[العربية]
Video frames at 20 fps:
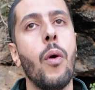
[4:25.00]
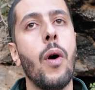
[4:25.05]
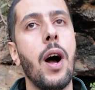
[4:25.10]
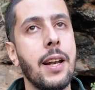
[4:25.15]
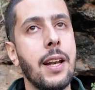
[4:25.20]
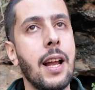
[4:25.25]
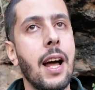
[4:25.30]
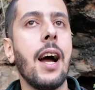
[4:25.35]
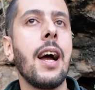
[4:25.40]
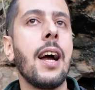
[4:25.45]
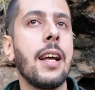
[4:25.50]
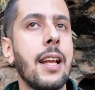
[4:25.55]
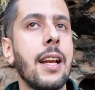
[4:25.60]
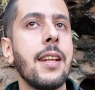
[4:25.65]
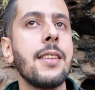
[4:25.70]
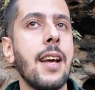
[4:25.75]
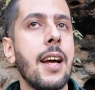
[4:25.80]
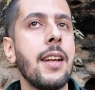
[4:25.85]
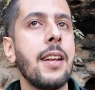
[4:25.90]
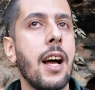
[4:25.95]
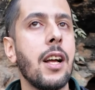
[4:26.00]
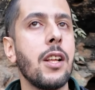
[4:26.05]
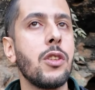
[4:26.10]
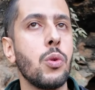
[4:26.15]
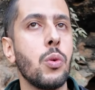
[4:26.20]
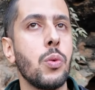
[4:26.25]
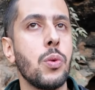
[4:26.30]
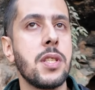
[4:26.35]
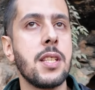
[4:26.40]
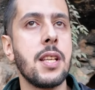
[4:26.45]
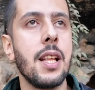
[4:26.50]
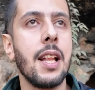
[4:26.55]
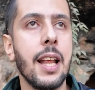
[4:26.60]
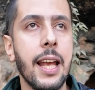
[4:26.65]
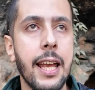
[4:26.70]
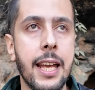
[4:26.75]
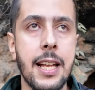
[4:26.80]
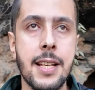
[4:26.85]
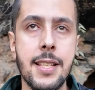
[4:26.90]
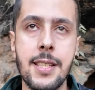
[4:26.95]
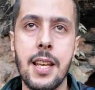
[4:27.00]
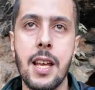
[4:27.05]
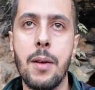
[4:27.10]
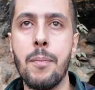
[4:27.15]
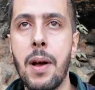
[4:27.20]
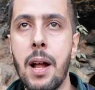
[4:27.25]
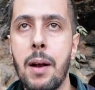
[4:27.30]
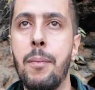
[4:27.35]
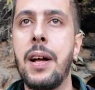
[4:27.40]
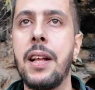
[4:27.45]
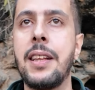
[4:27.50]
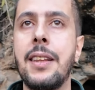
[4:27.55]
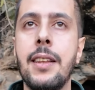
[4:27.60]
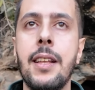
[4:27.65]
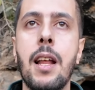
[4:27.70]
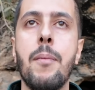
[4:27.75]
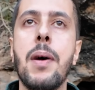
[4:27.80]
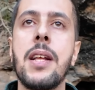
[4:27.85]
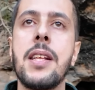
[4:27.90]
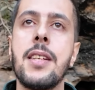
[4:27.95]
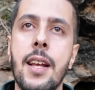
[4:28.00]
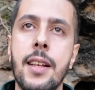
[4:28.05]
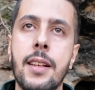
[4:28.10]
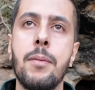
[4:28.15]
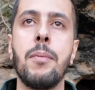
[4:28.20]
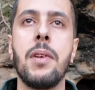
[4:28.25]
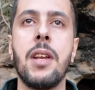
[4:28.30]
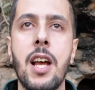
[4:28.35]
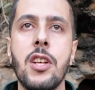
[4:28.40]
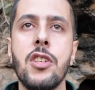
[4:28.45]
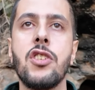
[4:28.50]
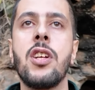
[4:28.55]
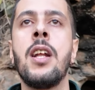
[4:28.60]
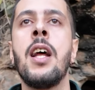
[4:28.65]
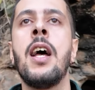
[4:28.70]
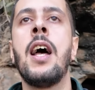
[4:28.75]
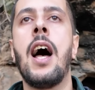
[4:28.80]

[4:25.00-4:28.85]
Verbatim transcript: وانها قدرت انها توصل الى استعمال بعض النباتات من اجل